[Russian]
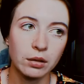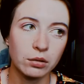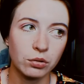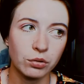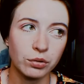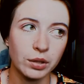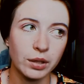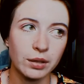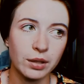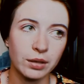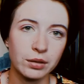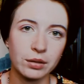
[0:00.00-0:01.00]
но нет
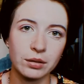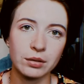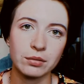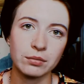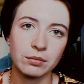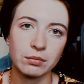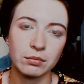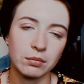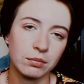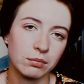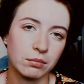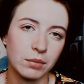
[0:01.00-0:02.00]
некоторых
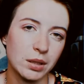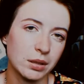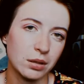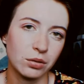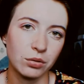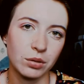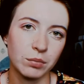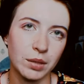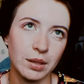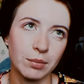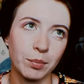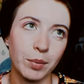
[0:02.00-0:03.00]
мест, которые
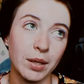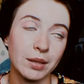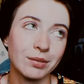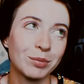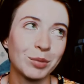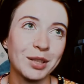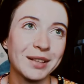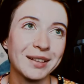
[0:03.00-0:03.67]
могли бы порадовать меня,